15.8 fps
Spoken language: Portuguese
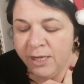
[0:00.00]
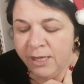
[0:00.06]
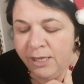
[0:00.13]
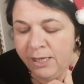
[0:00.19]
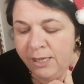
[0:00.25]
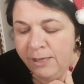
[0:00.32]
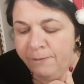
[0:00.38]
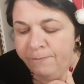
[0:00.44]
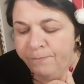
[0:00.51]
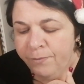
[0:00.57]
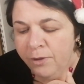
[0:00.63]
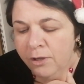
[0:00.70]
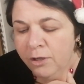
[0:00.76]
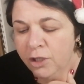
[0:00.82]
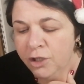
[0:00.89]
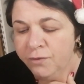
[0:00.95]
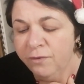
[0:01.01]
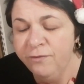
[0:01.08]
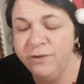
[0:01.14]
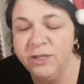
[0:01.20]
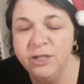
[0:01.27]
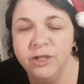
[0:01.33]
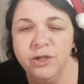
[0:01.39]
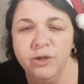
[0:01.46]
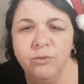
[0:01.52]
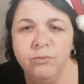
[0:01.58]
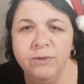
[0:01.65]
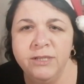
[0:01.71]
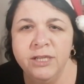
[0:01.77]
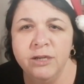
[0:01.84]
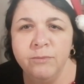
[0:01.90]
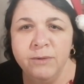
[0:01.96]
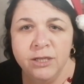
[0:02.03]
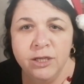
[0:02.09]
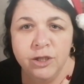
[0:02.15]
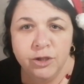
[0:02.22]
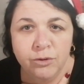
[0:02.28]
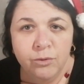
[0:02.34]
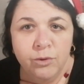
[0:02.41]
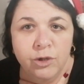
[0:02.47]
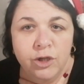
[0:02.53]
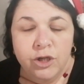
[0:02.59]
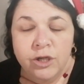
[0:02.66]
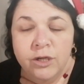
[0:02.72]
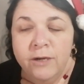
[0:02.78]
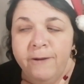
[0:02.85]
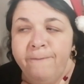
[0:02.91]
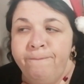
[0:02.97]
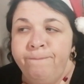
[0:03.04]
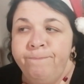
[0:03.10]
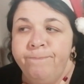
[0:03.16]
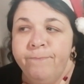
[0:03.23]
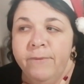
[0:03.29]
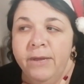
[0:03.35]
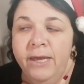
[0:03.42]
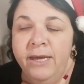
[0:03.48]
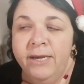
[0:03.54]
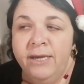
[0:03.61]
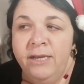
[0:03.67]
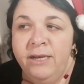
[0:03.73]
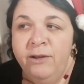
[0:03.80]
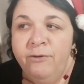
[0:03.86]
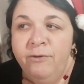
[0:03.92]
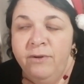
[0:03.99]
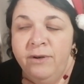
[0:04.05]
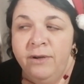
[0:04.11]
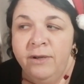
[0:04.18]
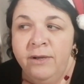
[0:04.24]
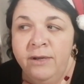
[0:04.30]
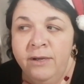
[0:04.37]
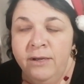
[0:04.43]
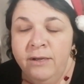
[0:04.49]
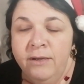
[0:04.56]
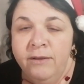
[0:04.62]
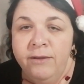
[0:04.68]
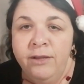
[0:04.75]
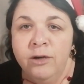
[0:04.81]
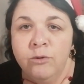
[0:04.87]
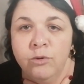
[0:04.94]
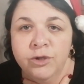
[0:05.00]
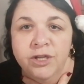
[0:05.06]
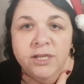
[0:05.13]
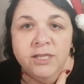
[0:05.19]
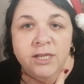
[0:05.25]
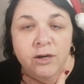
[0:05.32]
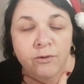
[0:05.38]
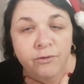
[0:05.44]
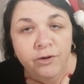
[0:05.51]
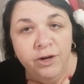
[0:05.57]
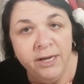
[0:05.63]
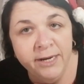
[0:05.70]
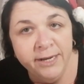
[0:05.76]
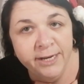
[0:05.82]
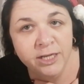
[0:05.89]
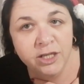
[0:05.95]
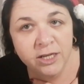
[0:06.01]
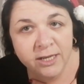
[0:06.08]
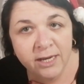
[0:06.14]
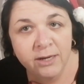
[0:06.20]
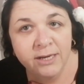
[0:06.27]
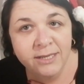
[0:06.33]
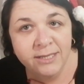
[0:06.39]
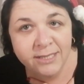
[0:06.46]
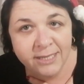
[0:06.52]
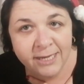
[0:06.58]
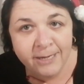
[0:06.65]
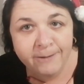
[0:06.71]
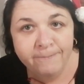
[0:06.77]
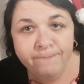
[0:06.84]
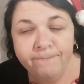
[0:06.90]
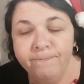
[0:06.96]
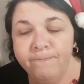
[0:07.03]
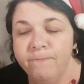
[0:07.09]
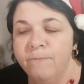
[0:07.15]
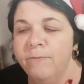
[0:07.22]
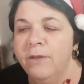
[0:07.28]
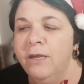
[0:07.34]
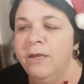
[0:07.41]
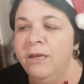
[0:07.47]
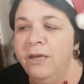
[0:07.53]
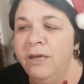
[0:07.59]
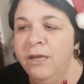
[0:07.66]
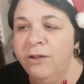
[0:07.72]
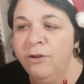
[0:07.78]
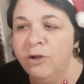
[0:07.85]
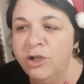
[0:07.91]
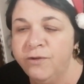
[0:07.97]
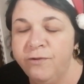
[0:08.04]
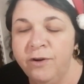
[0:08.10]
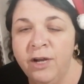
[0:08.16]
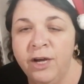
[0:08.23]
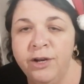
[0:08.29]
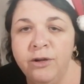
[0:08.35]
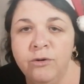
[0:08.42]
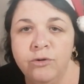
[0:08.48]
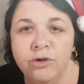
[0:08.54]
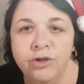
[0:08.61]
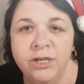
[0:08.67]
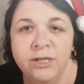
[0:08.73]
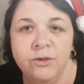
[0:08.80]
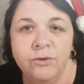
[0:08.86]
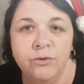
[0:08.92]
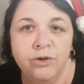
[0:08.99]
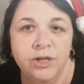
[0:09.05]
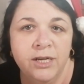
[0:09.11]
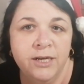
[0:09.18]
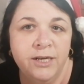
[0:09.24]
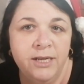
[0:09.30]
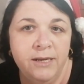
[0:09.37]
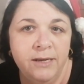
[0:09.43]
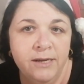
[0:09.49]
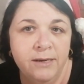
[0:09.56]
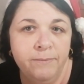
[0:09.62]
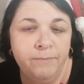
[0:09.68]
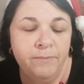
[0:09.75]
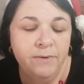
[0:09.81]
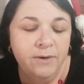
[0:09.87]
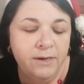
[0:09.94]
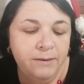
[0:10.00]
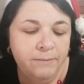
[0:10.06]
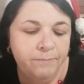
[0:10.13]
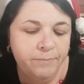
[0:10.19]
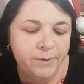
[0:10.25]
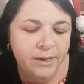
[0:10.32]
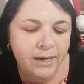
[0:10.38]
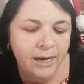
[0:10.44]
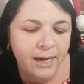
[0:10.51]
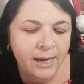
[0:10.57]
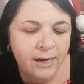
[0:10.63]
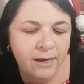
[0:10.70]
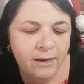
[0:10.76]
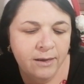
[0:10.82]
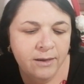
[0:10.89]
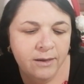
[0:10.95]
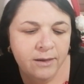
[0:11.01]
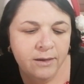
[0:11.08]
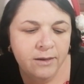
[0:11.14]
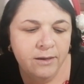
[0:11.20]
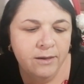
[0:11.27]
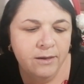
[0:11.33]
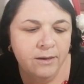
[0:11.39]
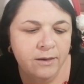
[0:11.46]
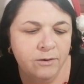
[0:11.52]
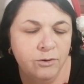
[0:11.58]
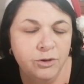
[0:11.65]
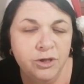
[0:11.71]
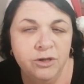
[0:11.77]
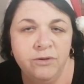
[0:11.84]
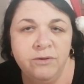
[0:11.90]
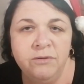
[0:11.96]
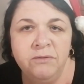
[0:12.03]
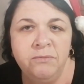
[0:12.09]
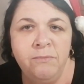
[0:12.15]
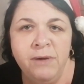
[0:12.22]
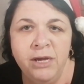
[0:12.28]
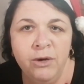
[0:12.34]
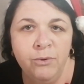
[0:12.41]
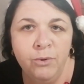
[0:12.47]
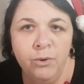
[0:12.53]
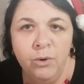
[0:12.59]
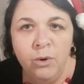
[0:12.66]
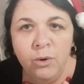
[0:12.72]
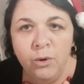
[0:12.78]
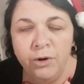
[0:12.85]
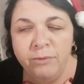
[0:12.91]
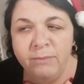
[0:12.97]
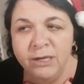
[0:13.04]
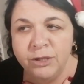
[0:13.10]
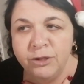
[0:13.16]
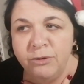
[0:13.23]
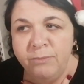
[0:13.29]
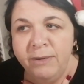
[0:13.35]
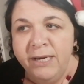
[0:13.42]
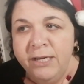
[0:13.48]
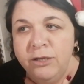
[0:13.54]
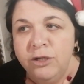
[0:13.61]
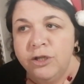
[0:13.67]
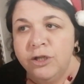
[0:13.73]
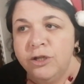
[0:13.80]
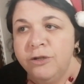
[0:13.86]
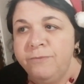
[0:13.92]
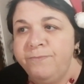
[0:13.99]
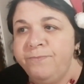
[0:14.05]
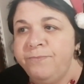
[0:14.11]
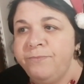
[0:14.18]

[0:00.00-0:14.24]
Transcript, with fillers: aqui, que eles vão fazer umas arrematações aqui na, na, na Conceição, que foi na igreja que eu casei. E então eles falaram que o José se o José queria ir para lá, uh, coisa de meia hora mais ou menos.